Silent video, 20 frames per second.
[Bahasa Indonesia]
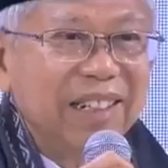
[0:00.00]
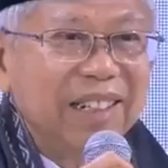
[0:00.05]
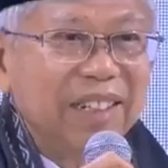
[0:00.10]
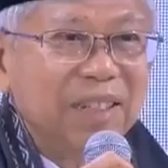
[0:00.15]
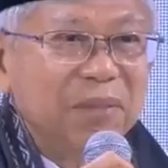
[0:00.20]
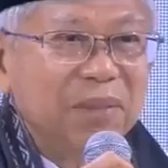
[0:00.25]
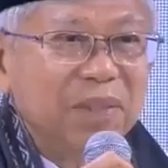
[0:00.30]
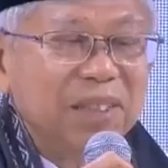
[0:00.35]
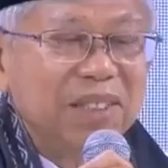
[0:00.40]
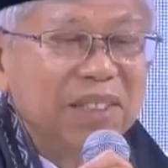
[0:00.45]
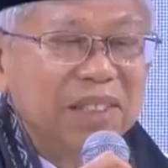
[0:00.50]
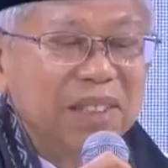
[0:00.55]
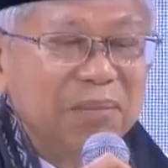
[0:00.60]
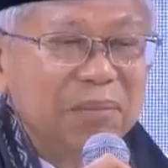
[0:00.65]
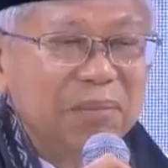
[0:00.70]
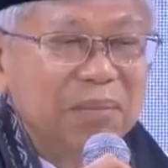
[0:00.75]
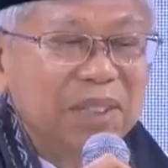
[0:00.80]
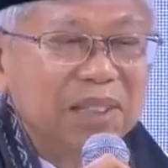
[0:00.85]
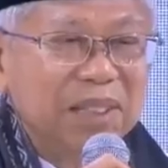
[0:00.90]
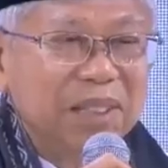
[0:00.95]
yang
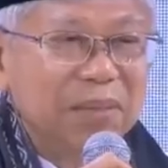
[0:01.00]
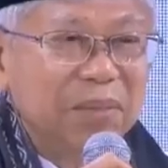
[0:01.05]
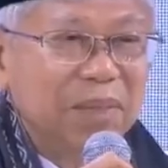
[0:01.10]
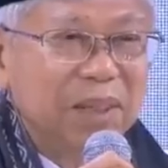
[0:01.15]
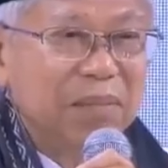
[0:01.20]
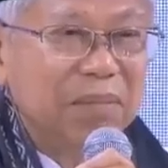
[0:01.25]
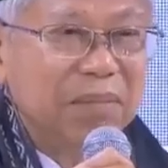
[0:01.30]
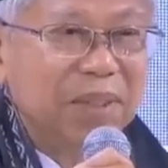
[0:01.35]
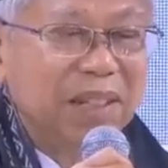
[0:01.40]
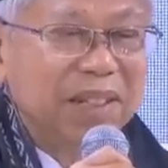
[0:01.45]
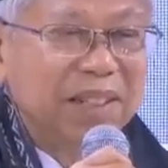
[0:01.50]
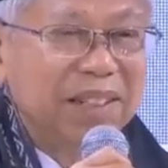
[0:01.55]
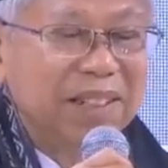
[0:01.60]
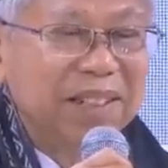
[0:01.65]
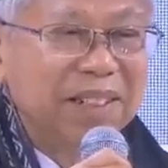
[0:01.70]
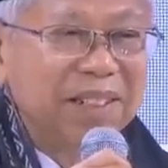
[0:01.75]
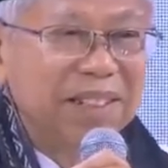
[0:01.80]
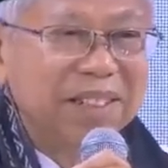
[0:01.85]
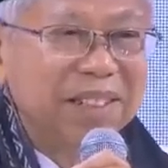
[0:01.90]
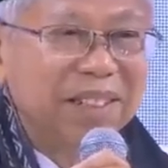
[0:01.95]
bisa
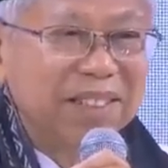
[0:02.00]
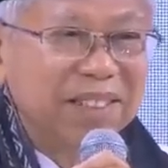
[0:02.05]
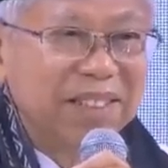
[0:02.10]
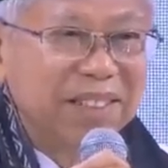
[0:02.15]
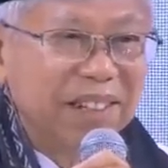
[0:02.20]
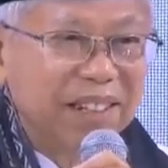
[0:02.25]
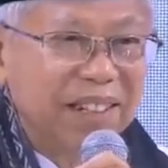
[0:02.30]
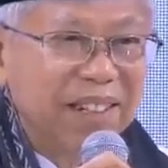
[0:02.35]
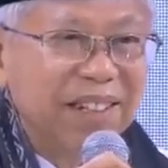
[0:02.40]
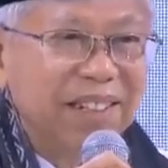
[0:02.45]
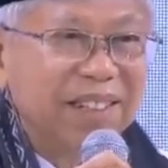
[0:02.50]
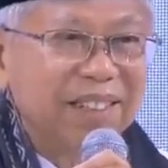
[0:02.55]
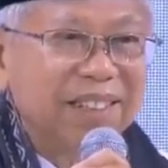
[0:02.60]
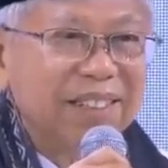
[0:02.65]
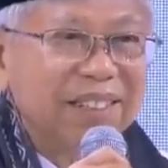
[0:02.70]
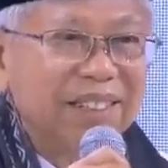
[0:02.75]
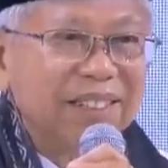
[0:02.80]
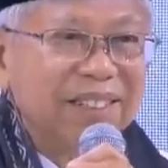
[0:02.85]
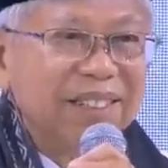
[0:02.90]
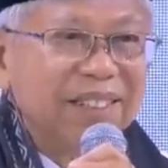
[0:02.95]
mengembangkan risetnya
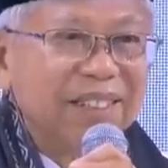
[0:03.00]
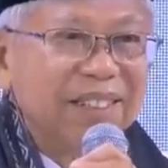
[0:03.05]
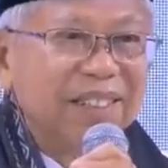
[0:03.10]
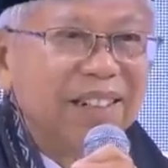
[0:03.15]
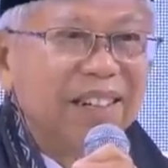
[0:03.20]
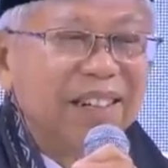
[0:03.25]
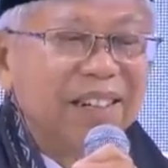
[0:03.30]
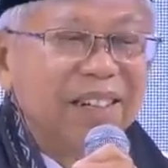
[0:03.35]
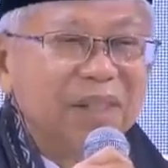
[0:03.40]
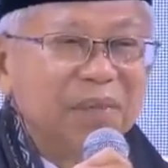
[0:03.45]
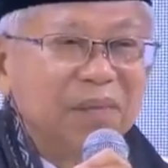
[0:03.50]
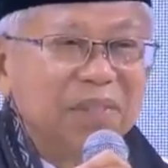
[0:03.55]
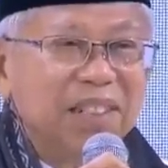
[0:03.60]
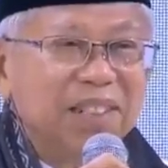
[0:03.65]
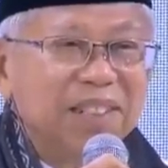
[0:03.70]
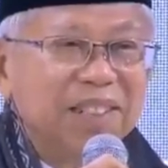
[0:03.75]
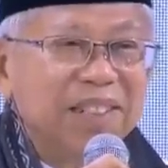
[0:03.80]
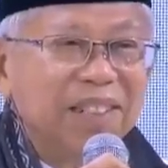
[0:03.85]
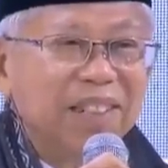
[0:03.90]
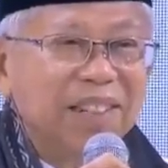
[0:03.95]
dia akan
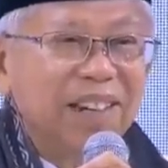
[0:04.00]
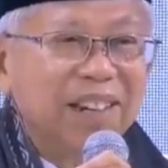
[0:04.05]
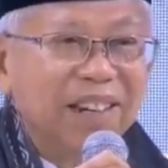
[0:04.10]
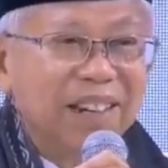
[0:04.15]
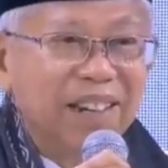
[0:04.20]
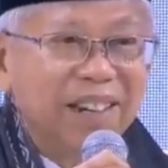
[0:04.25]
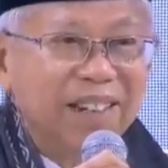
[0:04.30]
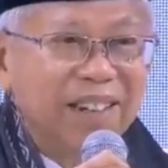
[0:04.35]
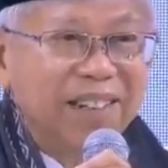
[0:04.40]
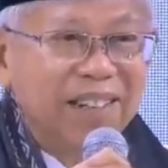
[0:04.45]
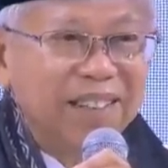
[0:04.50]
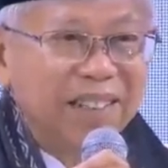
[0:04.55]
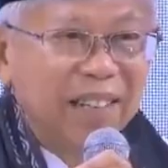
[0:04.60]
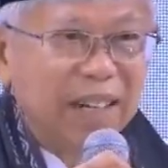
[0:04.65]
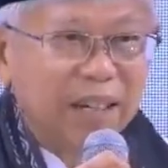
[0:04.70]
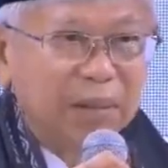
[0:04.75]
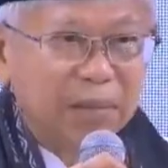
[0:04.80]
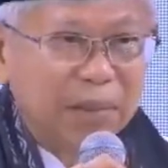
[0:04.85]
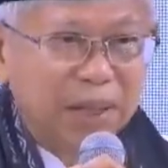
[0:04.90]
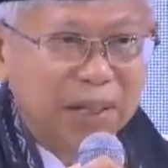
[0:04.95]
menjadi negara
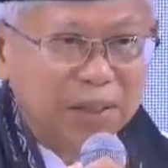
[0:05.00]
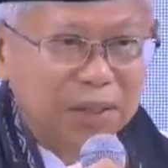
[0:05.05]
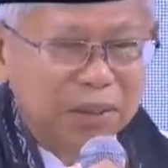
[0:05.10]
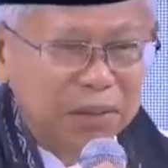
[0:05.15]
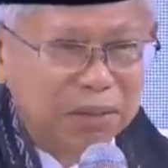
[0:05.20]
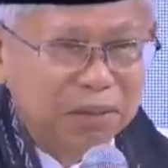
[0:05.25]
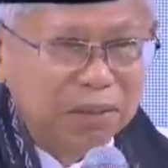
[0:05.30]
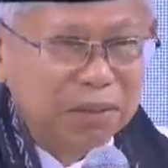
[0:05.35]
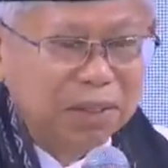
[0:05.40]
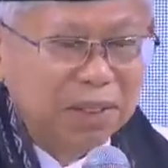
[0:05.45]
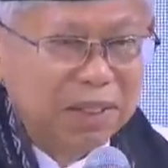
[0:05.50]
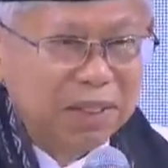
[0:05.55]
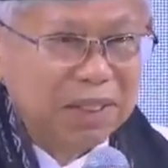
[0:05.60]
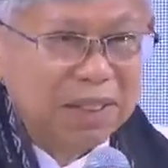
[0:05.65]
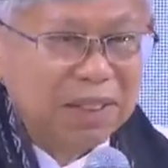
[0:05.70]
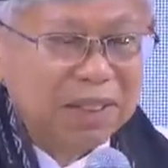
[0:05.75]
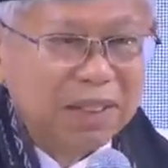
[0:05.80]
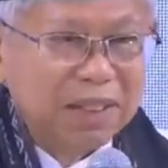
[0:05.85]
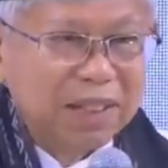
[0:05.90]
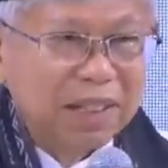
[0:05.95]
yang maju.
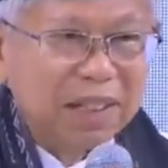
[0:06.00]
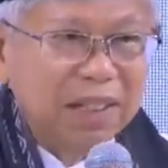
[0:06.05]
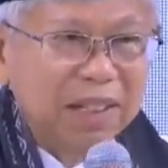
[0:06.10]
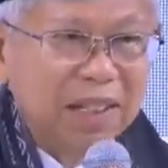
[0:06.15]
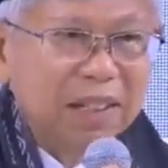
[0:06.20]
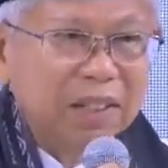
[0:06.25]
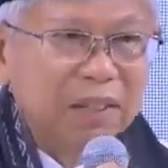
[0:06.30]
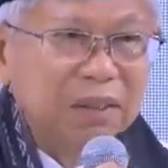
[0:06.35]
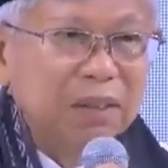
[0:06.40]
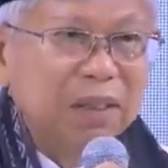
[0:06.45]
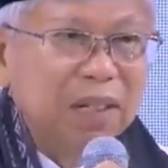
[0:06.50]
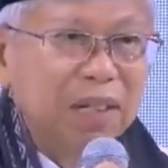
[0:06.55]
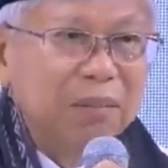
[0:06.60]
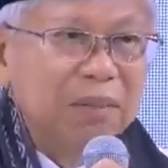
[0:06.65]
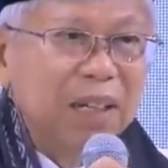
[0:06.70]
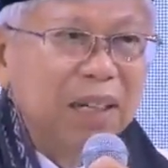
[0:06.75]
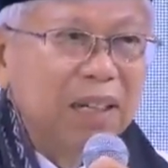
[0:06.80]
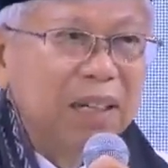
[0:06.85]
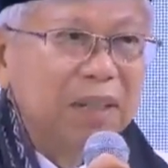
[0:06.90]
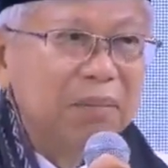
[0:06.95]
Karena itu
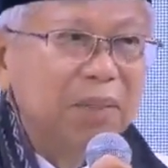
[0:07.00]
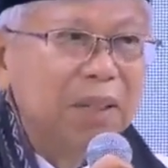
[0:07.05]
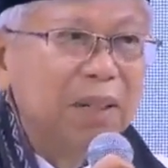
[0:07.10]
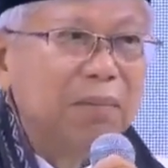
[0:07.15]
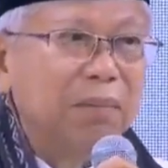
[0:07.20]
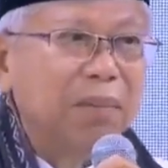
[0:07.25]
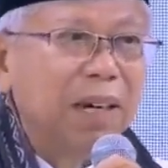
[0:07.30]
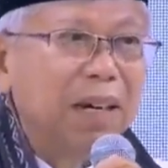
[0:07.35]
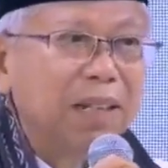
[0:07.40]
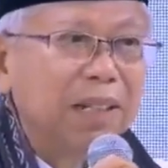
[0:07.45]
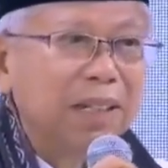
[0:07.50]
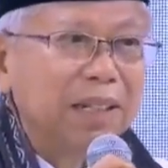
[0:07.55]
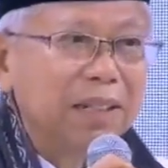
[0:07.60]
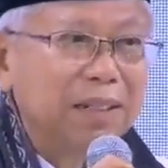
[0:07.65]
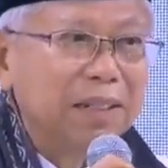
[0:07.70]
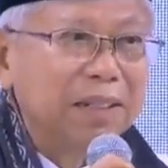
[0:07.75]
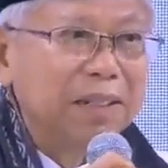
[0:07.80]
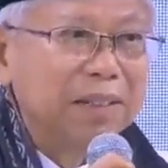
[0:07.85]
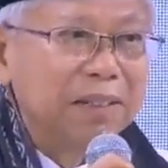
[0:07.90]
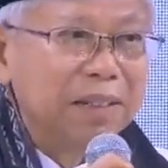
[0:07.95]
kami akan
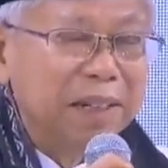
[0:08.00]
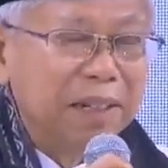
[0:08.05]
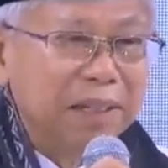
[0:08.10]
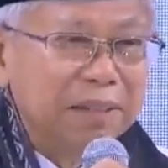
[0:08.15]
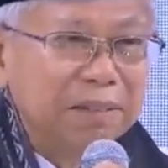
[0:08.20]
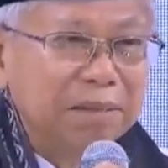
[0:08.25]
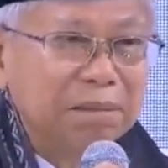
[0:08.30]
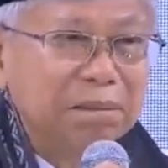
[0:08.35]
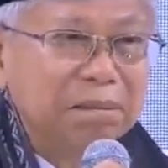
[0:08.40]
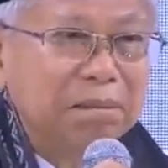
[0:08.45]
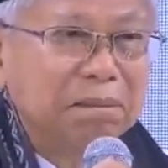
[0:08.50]
mengembangkan riset